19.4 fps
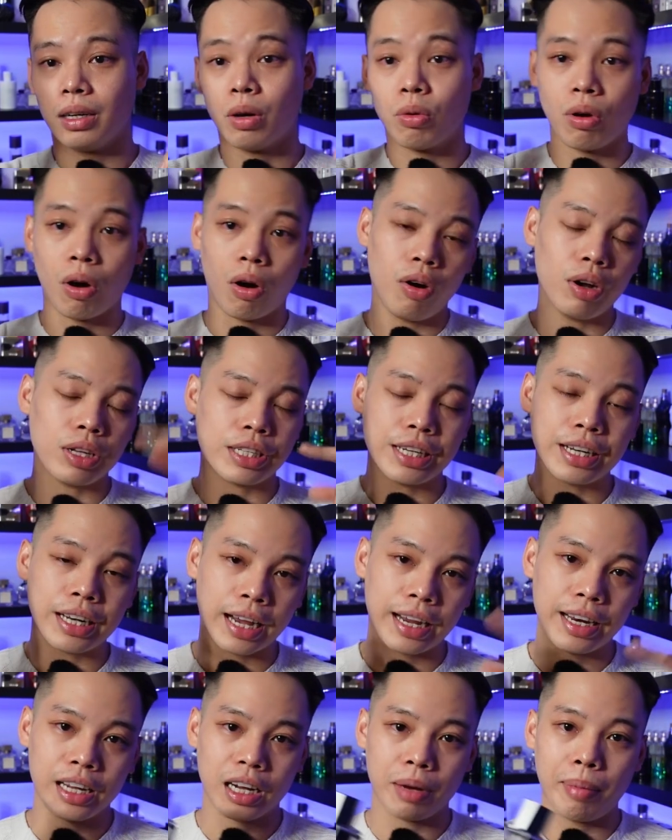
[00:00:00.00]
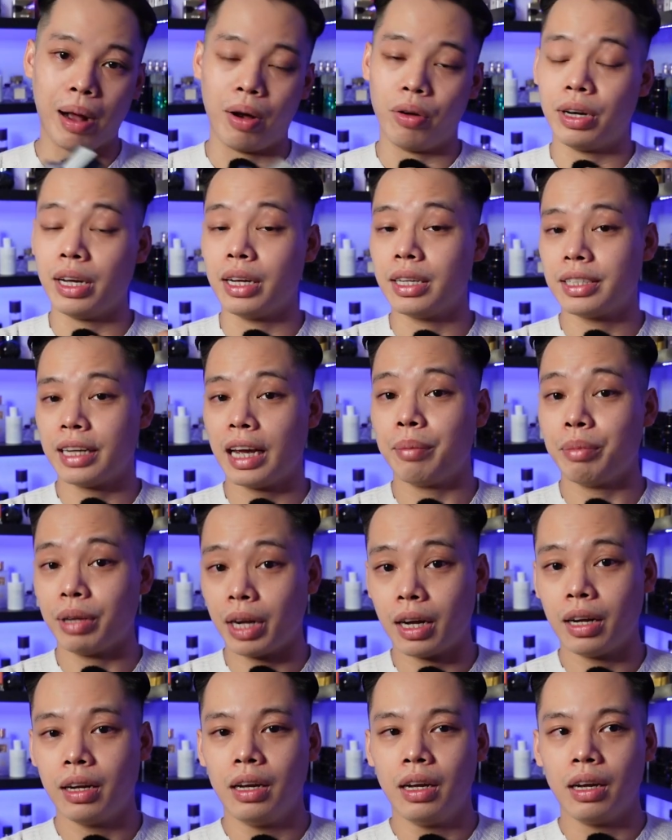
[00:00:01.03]
ở đâu đó ở trên này để các bạn có thể xem
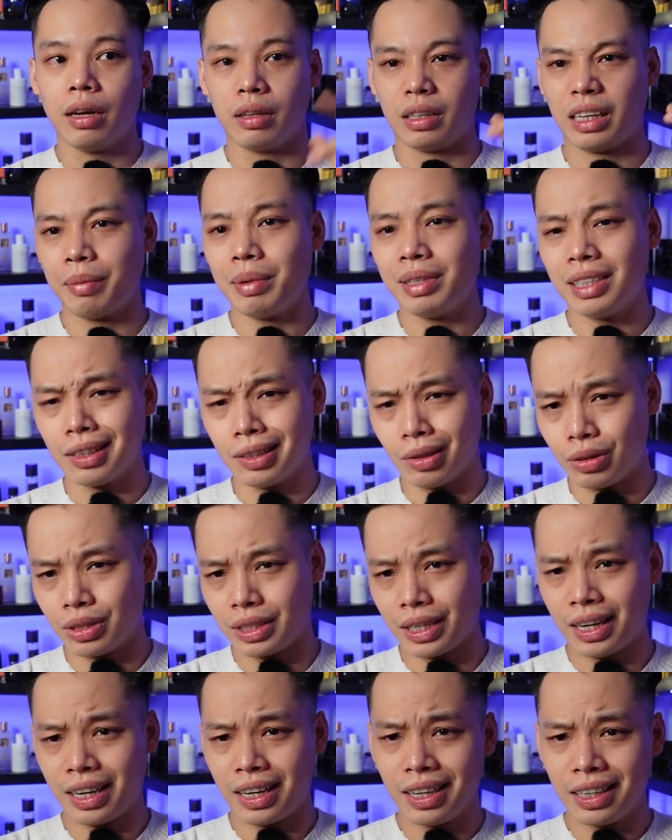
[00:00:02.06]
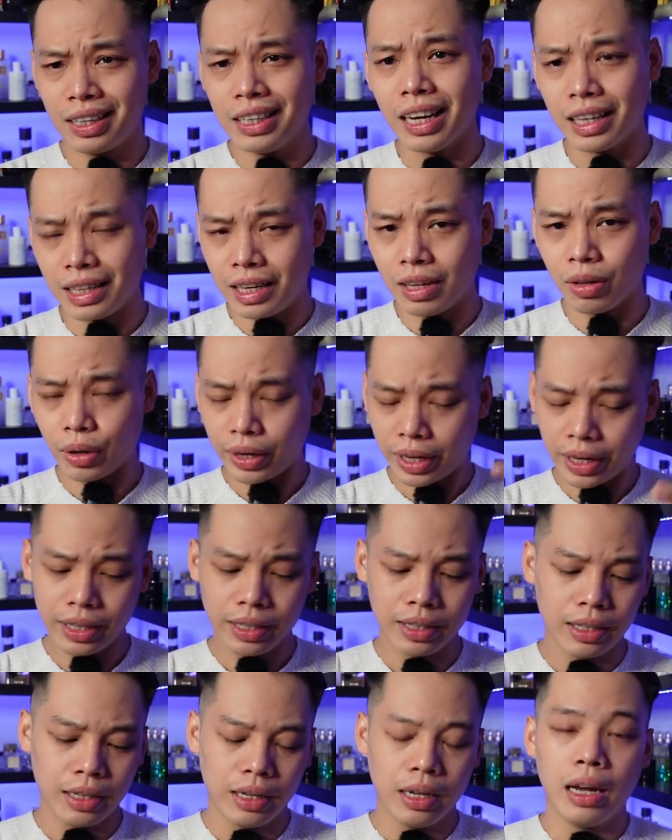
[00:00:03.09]
nhá. Ngay bây giờ nó sẽ hiện lên rồi đấy
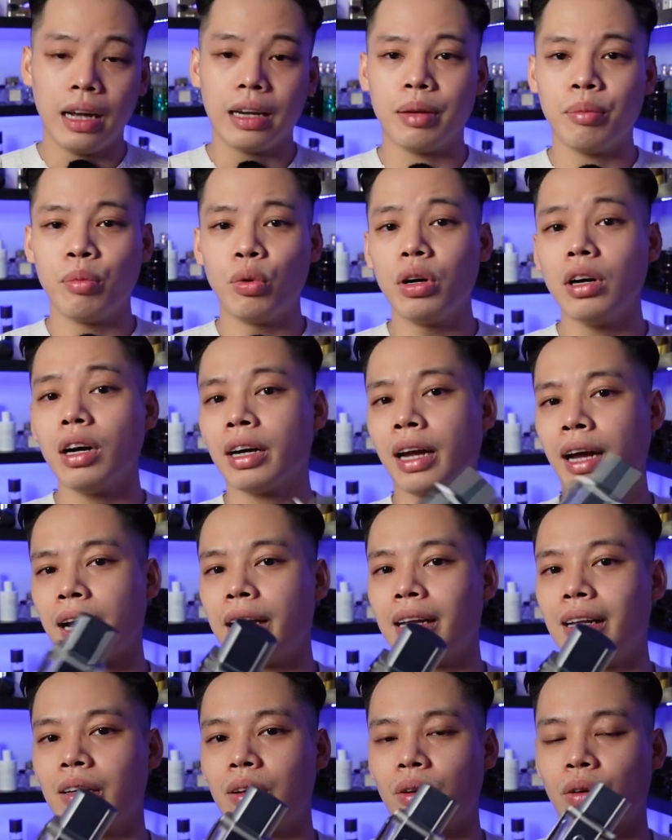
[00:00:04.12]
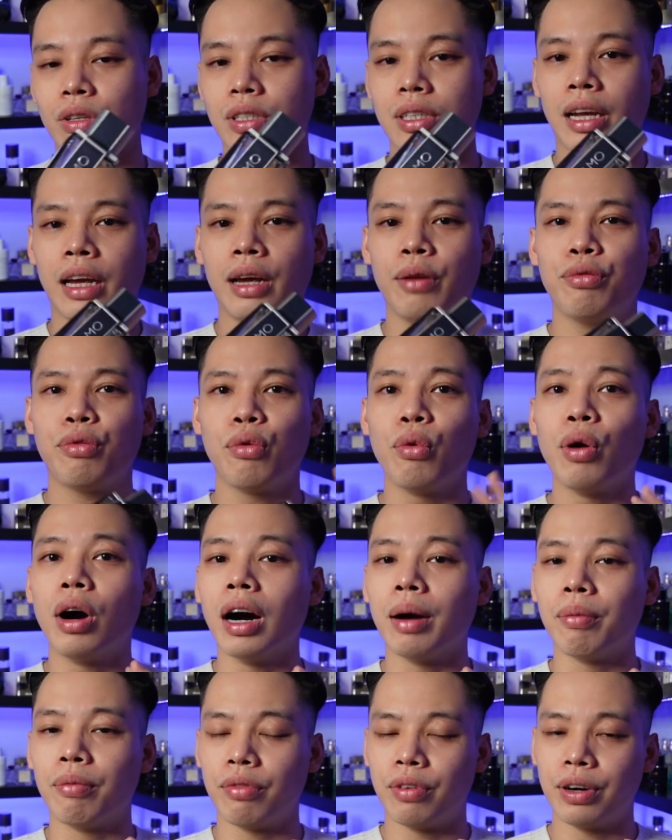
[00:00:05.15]
thì mùi hương này nó sẽ phù
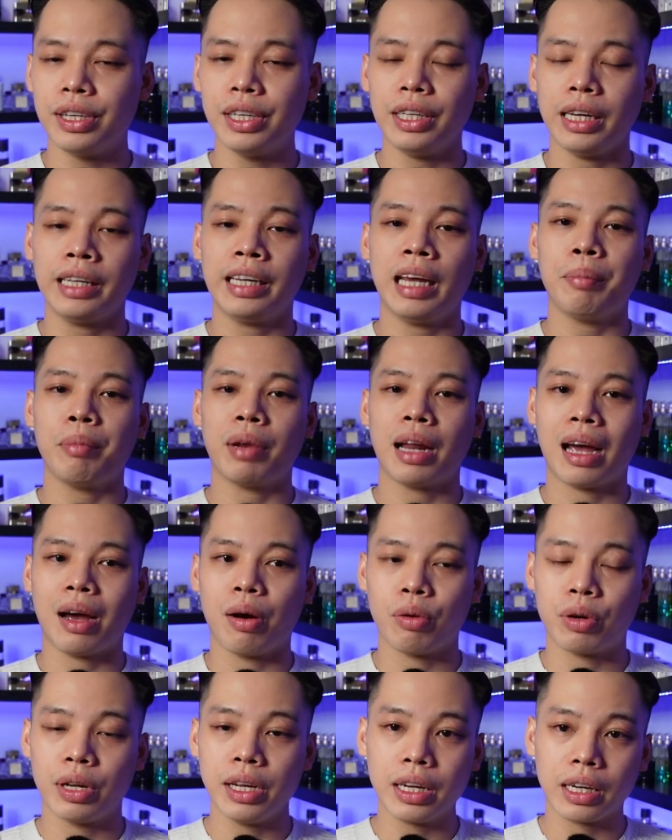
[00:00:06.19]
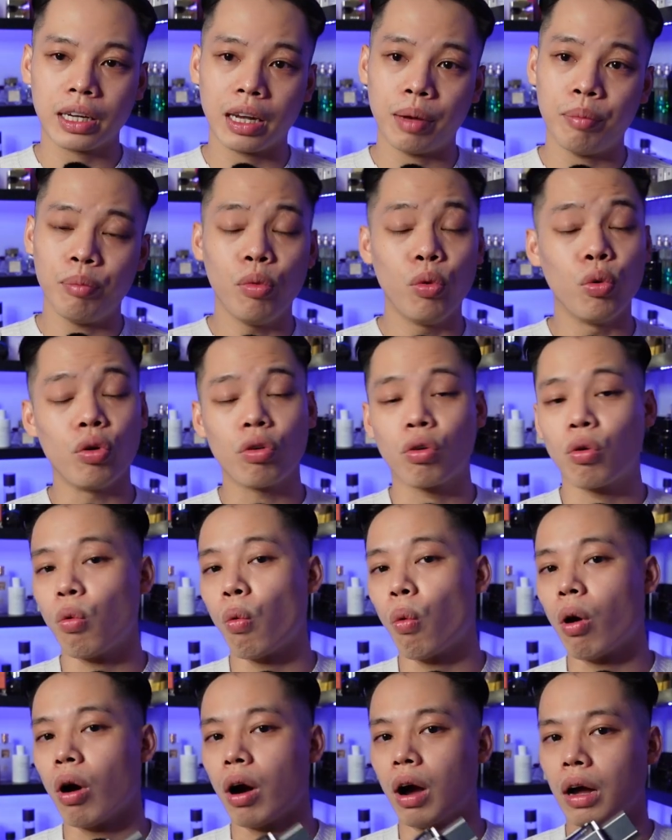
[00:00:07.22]
hợp với những anh em nào thích cái mùi
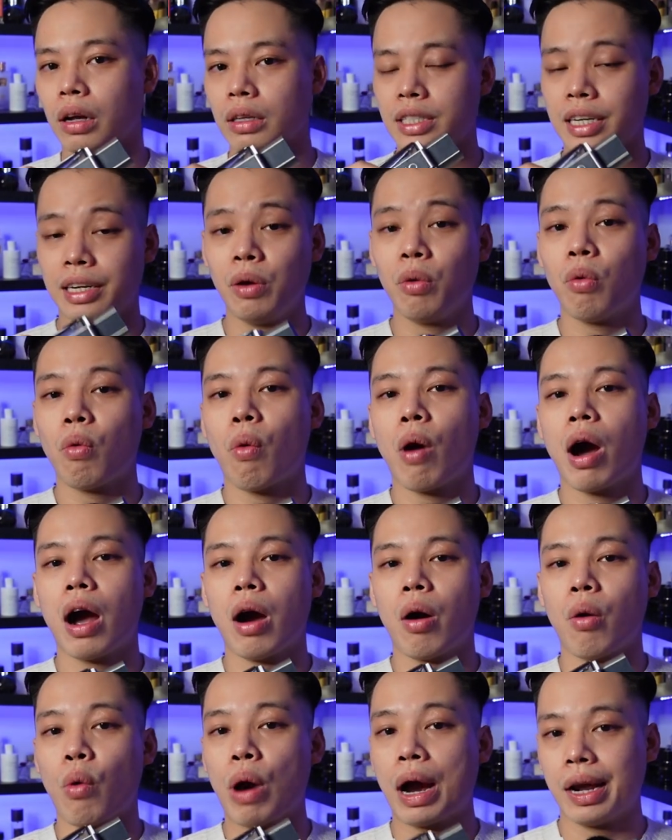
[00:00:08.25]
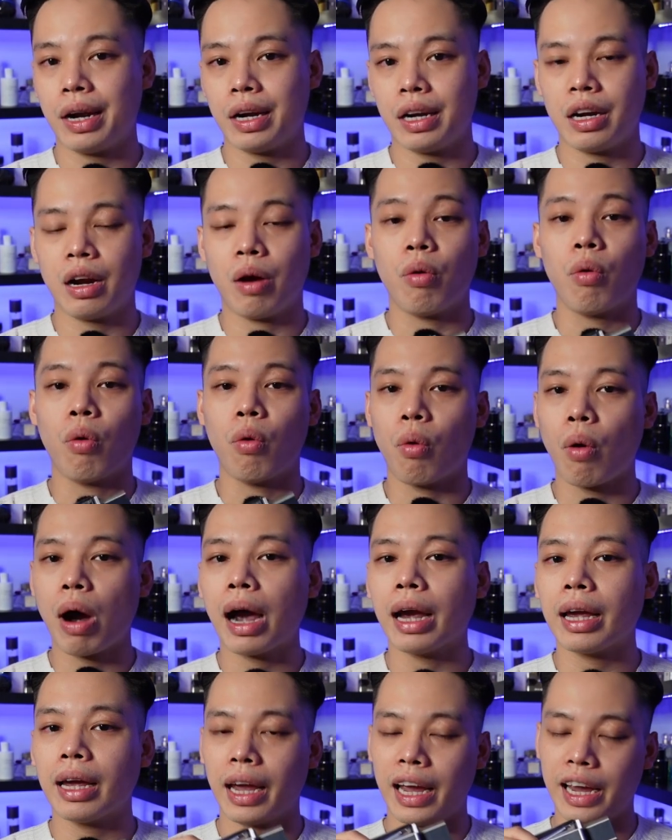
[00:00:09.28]
của chai nước hoa YSL,
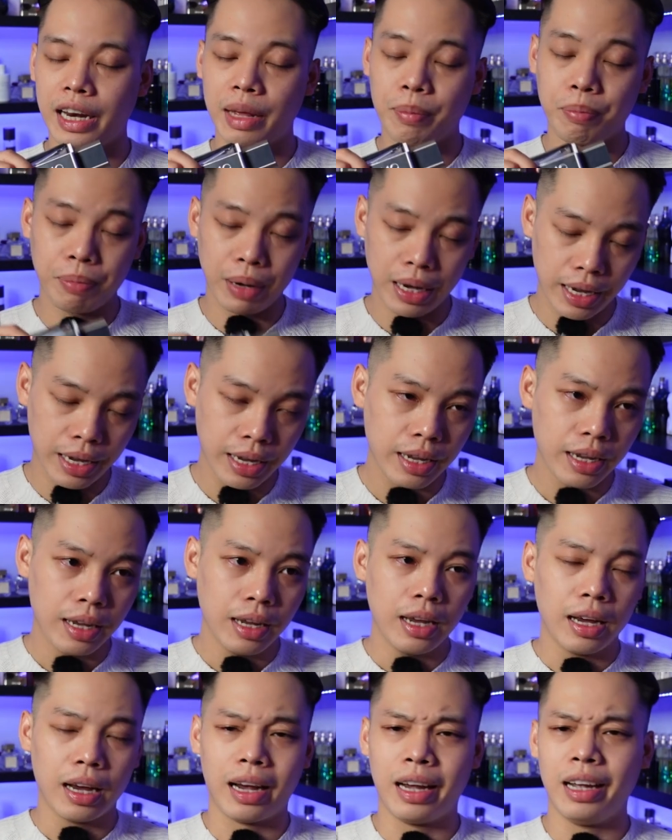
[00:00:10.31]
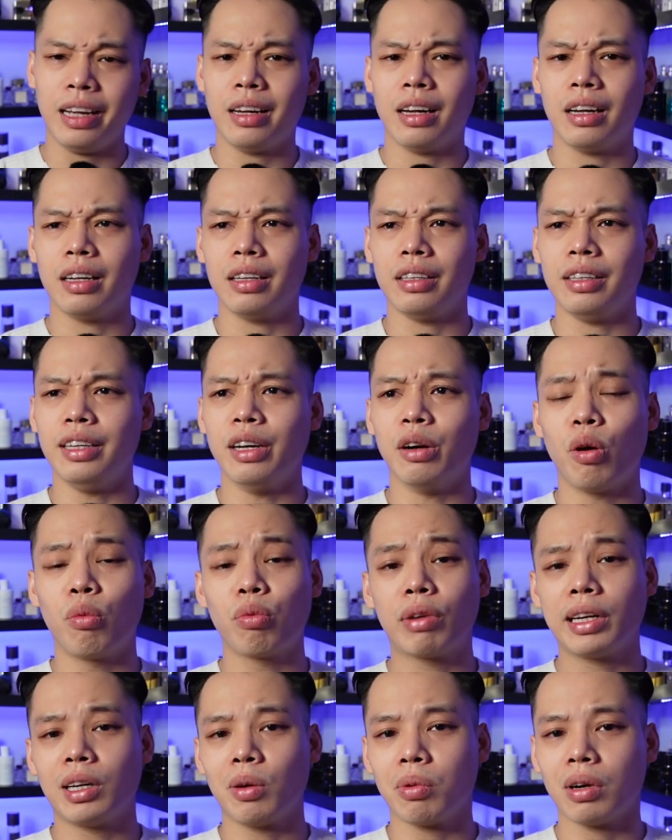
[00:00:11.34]
YEDP hay là nhiều
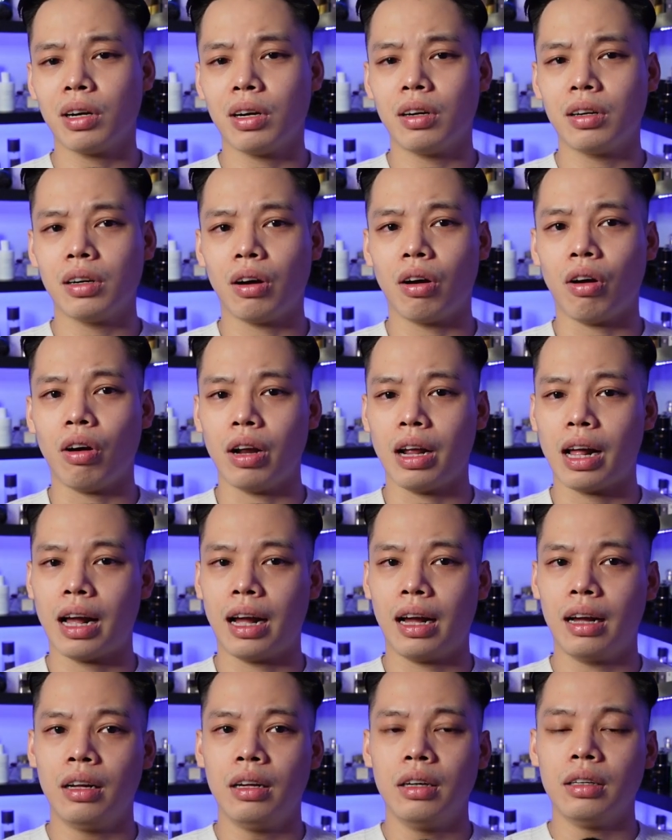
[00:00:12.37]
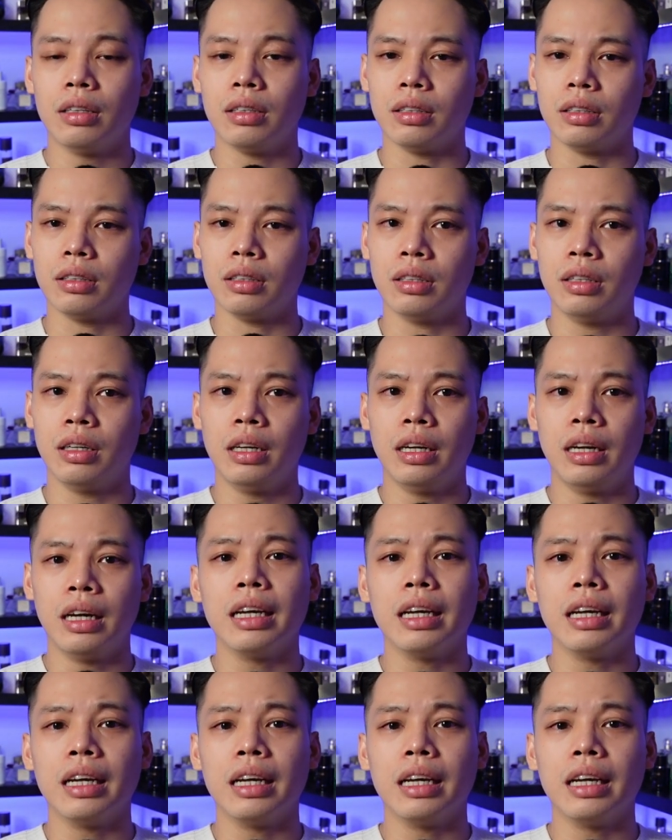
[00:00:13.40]
ông tiktoker gọi là uh, ờ,